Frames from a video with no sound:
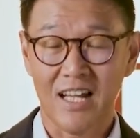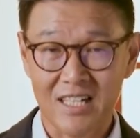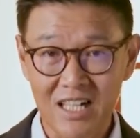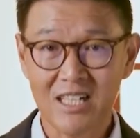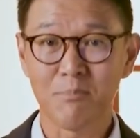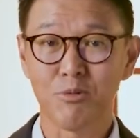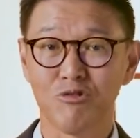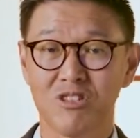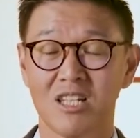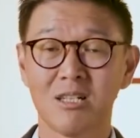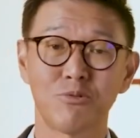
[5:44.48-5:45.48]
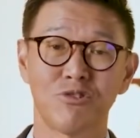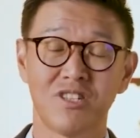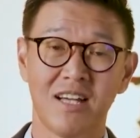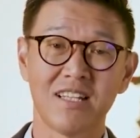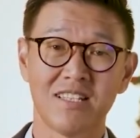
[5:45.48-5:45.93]
karena
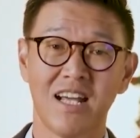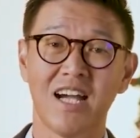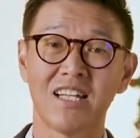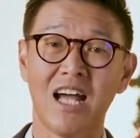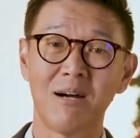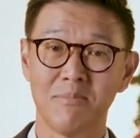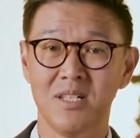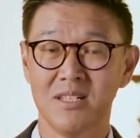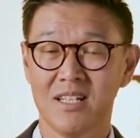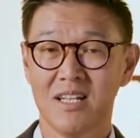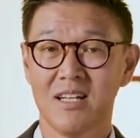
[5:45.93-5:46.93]
keputusan-keputusan yang kita akan ambil